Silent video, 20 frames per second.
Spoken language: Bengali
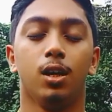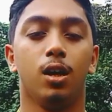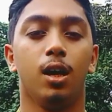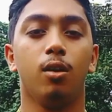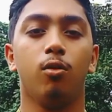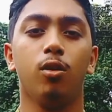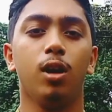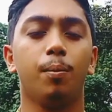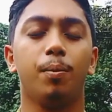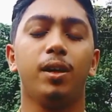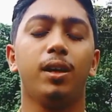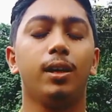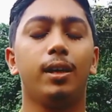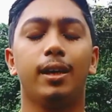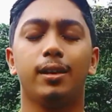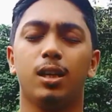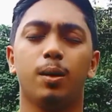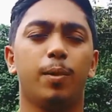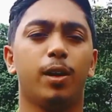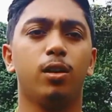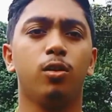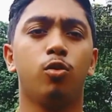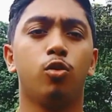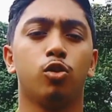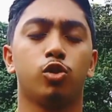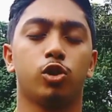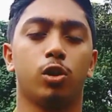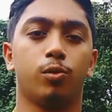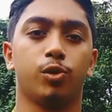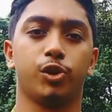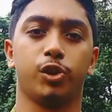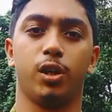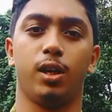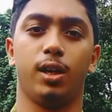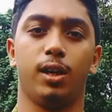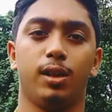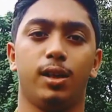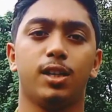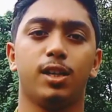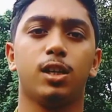এগুলো আপনি কেতে পারেন কোনো সমস্যা
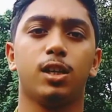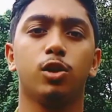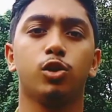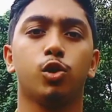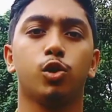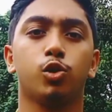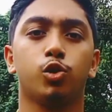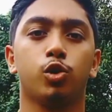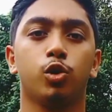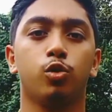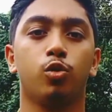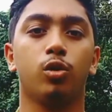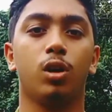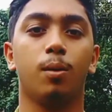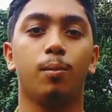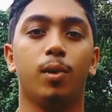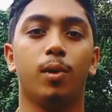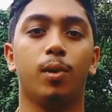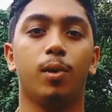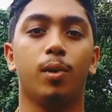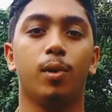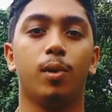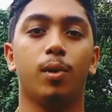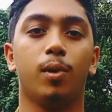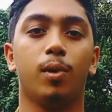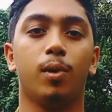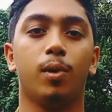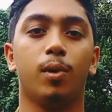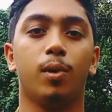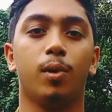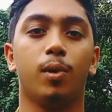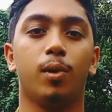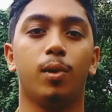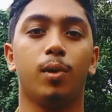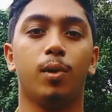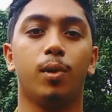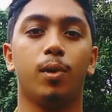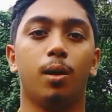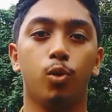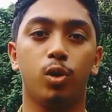নেই তাছাড়া শস্যদোনা বুটা এগুলো
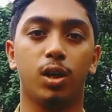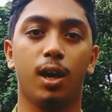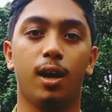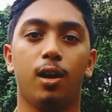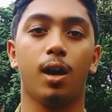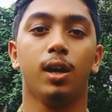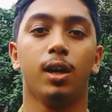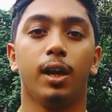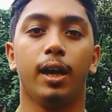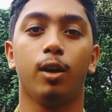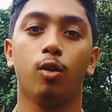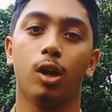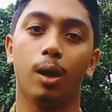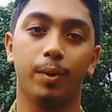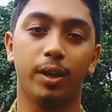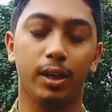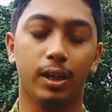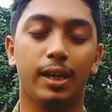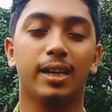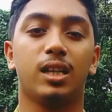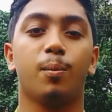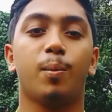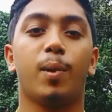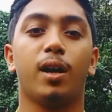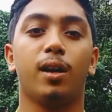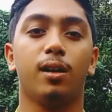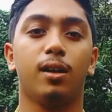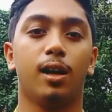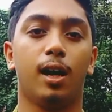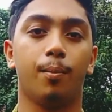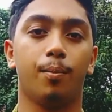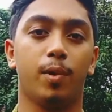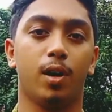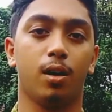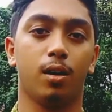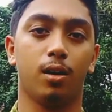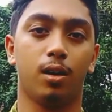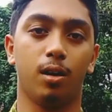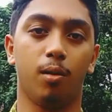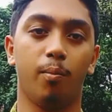আপনি কেতে পারেন আপনার ব্যালেন্স
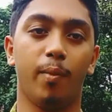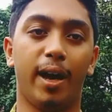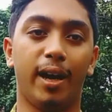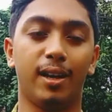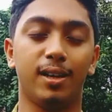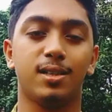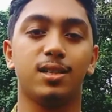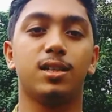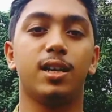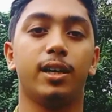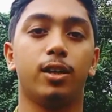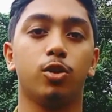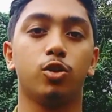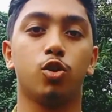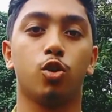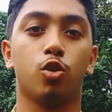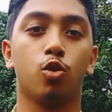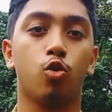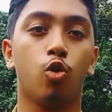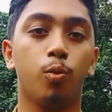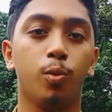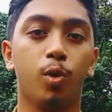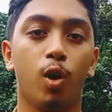ডায়েটের জন্য খুবই অল্প পরিমাণ